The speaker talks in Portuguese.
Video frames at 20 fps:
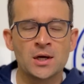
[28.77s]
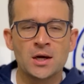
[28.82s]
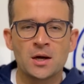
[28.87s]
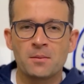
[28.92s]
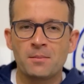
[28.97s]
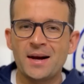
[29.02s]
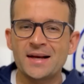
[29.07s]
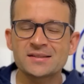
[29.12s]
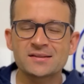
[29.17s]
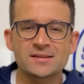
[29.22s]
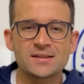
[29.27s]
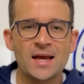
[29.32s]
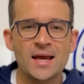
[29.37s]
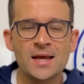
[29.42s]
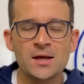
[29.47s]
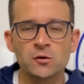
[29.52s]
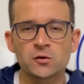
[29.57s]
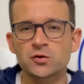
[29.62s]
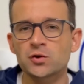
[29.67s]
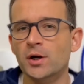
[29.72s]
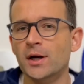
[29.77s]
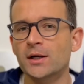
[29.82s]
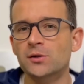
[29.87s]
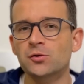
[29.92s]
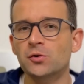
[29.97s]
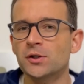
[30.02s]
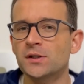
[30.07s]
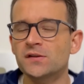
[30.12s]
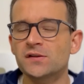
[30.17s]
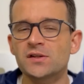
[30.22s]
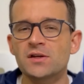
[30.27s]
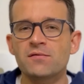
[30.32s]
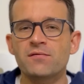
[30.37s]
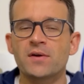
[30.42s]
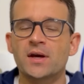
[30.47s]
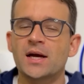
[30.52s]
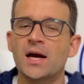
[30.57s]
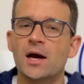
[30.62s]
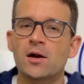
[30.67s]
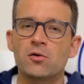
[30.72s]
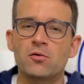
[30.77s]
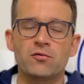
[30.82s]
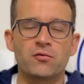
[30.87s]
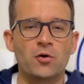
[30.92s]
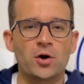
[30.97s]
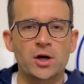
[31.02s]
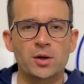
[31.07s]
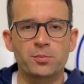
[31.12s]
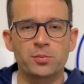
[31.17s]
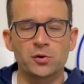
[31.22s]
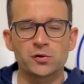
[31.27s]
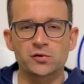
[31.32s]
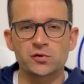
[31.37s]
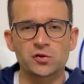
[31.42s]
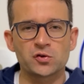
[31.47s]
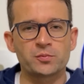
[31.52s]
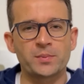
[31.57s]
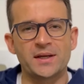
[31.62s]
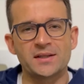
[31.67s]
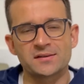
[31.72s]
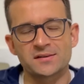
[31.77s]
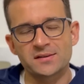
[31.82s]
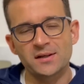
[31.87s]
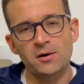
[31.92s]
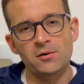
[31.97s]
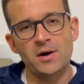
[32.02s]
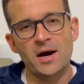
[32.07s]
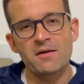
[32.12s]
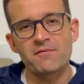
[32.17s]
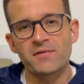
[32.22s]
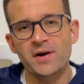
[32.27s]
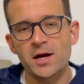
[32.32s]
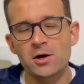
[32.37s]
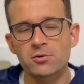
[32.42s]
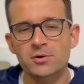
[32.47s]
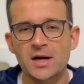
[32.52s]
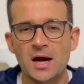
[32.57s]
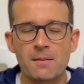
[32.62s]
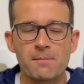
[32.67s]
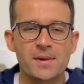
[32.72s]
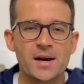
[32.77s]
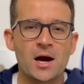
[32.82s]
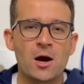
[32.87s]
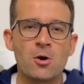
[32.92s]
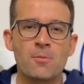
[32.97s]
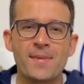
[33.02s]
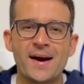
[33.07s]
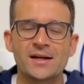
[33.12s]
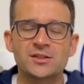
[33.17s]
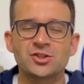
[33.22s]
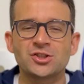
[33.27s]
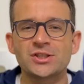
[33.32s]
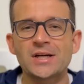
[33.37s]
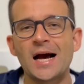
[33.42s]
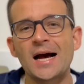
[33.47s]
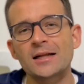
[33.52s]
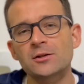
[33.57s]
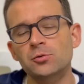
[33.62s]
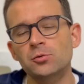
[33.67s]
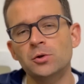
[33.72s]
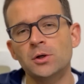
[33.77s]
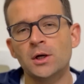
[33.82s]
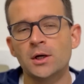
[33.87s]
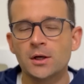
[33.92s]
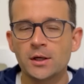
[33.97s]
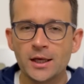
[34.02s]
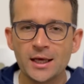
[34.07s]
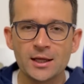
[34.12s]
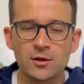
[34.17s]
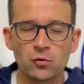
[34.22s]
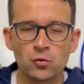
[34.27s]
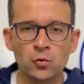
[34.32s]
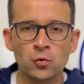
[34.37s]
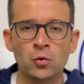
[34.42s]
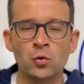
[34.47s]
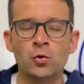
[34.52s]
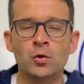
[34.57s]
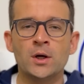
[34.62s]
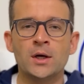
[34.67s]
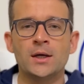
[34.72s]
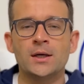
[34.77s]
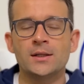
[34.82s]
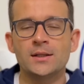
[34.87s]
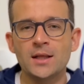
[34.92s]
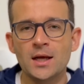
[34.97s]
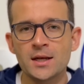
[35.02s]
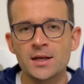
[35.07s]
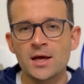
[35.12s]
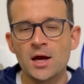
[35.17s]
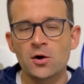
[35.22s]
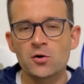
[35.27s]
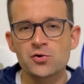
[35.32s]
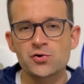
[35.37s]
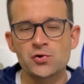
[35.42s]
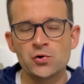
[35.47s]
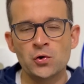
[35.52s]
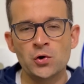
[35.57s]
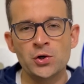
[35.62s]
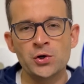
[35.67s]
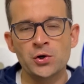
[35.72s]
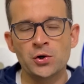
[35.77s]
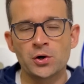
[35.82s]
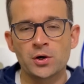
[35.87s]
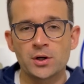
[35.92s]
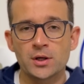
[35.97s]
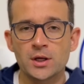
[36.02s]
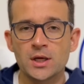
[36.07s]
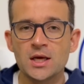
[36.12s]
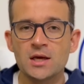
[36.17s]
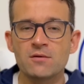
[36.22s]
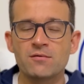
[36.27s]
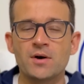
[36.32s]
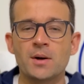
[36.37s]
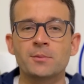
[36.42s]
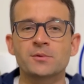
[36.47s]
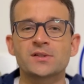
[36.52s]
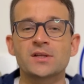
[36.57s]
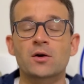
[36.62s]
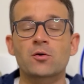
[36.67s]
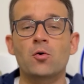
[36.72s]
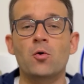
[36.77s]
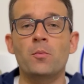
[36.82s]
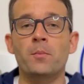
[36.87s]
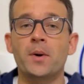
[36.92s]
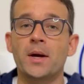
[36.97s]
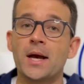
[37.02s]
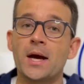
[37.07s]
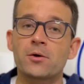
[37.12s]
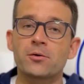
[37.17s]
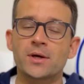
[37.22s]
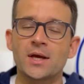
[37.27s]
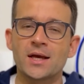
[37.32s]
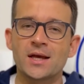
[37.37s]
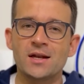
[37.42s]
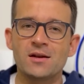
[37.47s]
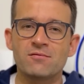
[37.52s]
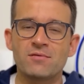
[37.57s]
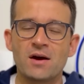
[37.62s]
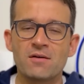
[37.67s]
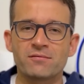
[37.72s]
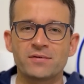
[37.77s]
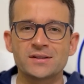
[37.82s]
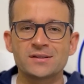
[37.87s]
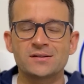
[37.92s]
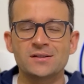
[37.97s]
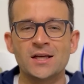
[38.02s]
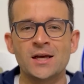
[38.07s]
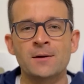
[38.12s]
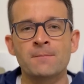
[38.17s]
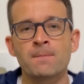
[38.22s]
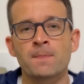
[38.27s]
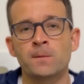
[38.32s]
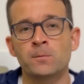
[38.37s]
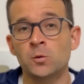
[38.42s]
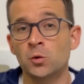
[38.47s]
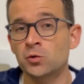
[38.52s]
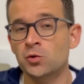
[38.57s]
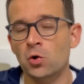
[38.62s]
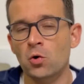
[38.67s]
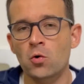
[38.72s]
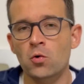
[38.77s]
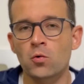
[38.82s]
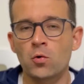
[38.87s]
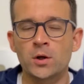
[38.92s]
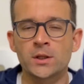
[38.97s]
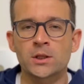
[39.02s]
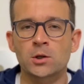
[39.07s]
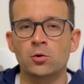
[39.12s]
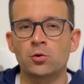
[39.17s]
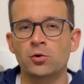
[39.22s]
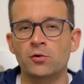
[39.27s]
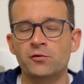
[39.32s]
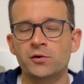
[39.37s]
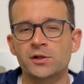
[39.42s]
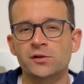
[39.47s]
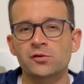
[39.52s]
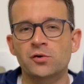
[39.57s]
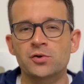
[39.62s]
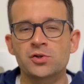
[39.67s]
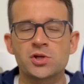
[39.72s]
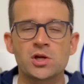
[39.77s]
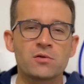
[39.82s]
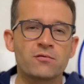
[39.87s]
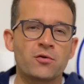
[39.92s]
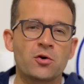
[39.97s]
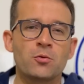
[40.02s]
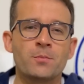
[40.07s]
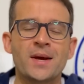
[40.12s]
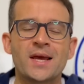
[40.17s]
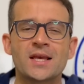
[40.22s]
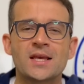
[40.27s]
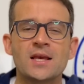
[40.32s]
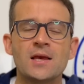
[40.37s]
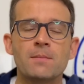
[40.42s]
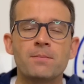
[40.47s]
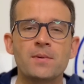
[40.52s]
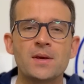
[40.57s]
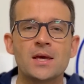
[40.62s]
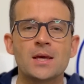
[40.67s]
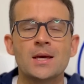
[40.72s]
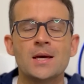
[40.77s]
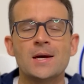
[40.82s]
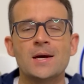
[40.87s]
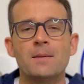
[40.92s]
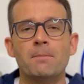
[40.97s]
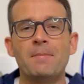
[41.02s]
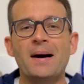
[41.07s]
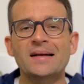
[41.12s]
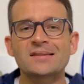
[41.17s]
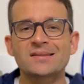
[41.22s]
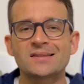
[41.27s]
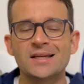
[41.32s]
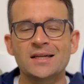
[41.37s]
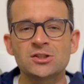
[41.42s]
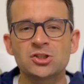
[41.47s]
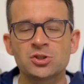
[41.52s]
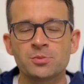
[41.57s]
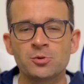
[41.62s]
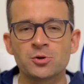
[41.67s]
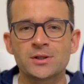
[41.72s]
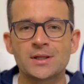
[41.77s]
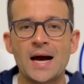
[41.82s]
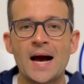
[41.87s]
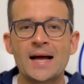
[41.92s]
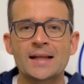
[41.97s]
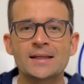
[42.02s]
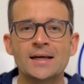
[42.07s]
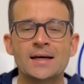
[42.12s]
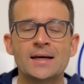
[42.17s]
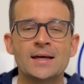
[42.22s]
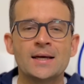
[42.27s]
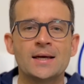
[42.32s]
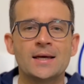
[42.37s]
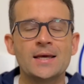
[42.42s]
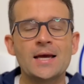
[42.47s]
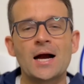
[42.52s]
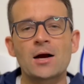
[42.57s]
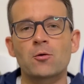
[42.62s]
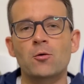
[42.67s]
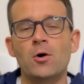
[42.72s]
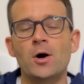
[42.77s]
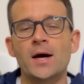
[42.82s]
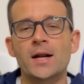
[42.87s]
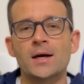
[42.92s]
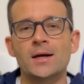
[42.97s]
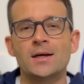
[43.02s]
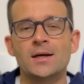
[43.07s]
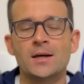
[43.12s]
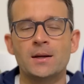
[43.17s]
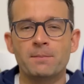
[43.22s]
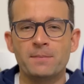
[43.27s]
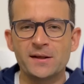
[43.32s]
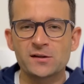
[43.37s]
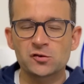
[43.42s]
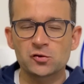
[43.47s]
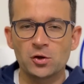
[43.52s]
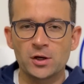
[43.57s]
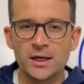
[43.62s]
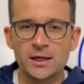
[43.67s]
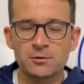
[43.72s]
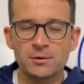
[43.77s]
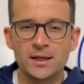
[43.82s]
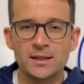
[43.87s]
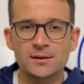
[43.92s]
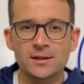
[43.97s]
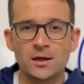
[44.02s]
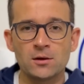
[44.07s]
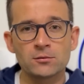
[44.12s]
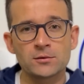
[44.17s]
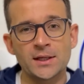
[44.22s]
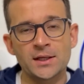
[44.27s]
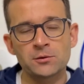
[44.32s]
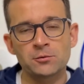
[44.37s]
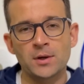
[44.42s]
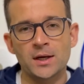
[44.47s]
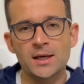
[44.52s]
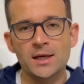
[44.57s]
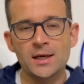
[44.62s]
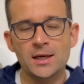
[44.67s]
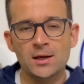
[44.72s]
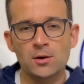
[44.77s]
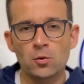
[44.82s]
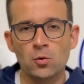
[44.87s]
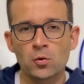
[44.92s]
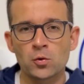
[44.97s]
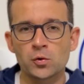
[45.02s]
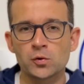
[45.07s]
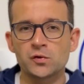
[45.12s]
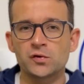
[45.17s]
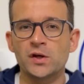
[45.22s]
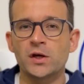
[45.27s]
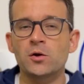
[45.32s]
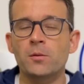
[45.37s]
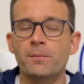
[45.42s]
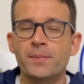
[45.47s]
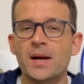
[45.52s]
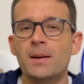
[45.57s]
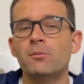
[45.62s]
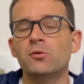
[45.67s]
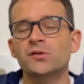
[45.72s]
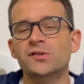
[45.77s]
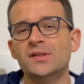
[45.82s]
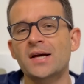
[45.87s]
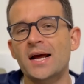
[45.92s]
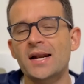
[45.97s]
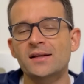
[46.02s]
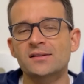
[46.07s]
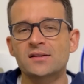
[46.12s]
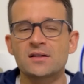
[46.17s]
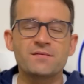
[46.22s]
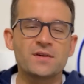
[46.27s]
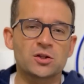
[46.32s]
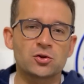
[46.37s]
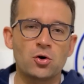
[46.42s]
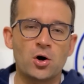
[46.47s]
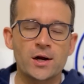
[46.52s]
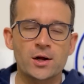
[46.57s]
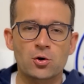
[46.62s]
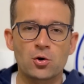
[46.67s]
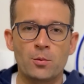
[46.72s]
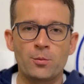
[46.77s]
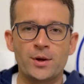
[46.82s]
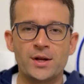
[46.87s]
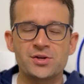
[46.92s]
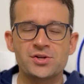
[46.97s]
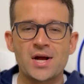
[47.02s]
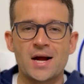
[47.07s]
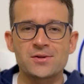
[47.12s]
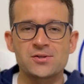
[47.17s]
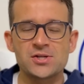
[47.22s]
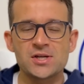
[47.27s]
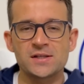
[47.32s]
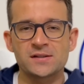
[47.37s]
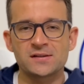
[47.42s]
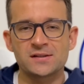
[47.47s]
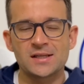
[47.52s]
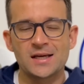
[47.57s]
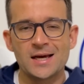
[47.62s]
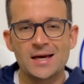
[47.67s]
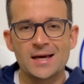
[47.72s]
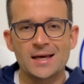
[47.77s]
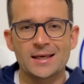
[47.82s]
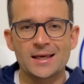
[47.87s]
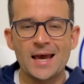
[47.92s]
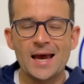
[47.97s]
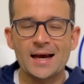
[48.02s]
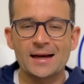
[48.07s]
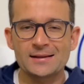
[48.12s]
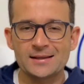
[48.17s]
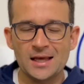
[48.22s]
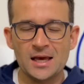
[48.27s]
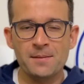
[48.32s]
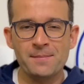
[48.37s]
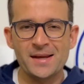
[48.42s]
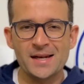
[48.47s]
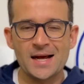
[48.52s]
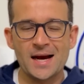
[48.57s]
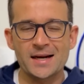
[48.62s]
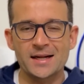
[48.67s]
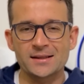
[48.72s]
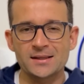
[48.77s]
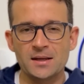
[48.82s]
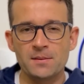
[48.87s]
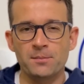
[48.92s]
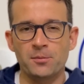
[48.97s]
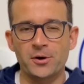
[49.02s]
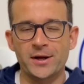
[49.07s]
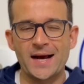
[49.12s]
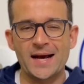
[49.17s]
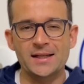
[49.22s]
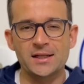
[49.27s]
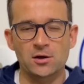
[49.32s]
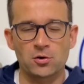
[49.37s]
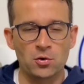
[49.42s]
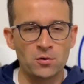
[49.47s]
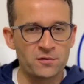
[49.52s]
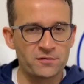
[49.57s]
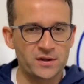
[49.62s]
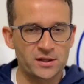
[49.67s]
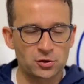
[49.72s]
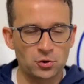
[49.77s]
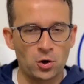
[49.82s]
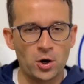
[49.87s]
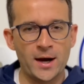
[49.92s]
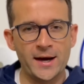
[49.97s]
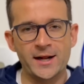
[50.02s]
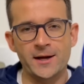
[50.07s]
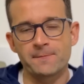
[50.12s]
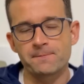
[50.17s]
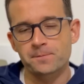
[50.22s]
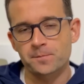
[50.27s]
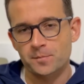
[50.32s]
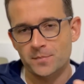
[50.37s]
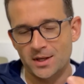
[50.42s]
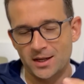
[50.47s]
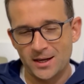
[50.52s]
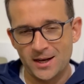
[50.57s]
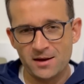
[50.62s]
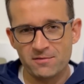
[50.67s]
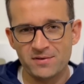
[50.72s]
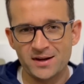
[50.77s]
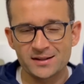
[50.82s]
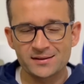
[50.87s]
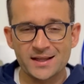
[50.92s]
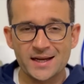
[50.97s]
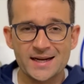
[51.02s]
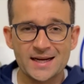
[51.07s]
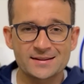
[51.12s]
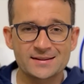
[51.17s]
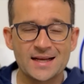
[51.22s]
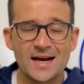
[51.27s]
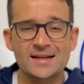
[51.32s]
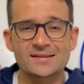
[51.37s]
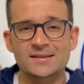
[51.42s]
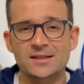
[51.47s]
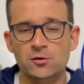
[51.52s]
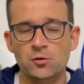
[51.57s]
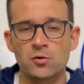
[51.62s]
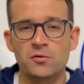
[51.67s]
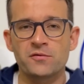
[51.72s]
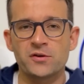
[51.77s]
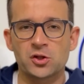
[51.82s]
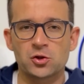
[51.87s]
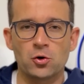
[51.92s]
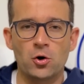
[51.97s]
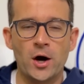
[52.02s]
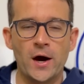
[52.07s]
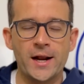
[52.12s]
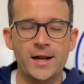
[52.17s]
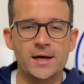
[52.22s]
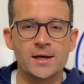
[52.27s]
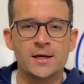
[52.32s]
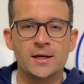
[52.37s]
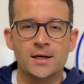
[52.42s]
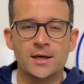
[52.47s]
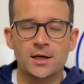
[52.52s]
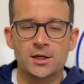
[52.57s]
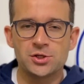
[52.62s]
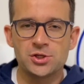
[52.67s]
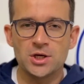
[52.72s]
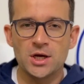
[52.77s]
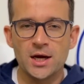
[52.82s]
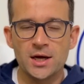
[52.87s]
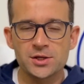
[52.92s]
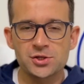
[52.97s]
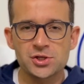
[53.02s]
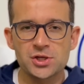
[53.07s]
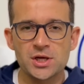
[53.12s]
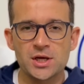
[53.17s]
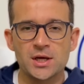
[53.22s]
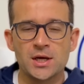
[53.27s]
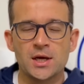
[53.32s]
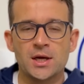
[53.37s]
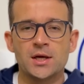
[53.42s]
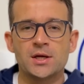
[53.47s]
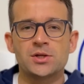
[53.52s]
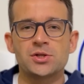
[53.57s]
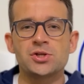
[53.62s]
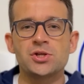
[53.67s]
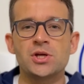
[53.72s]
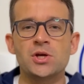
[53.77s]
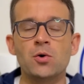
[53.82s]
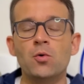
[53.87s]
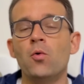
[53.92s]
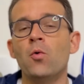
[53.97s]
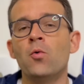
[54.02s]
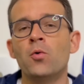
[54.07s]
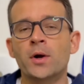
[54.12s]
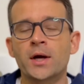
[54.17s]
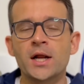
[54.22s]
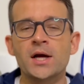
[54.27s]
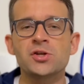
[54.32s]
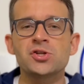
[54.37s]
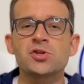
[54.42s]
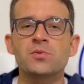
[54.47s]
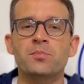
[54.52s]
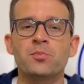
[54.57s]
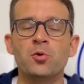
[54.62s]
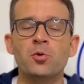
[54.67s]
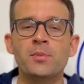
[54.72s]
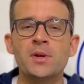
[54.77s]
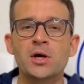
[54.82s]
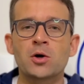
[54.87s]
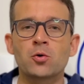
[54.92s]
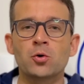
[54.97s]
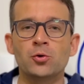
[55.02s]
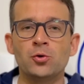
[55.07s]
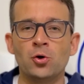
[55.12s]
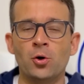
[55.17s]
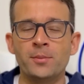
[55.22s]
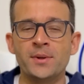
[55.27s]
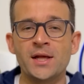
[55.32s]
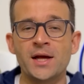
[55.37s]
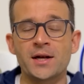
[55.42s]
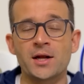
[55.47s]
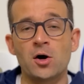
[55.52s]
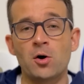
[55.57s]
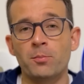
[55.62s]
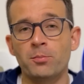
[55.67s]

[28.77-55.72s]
Mas tem os jogadores que ficaram fora por suspensão: Rafael Cabral, Machado, Edu, Daniel Júnior. E vamos acompanhar o que, que ele vai fazer. No jogo contra o Novo Horizontino foi uma equipe bastante mudada. E agora, Pessolano, então, tendo aí o Cruzeiro para buscar esta vitória, como ele já disse, quer terminar a temporada com vitória, levantar a taça com vitória diante de um grande público no Mineirão.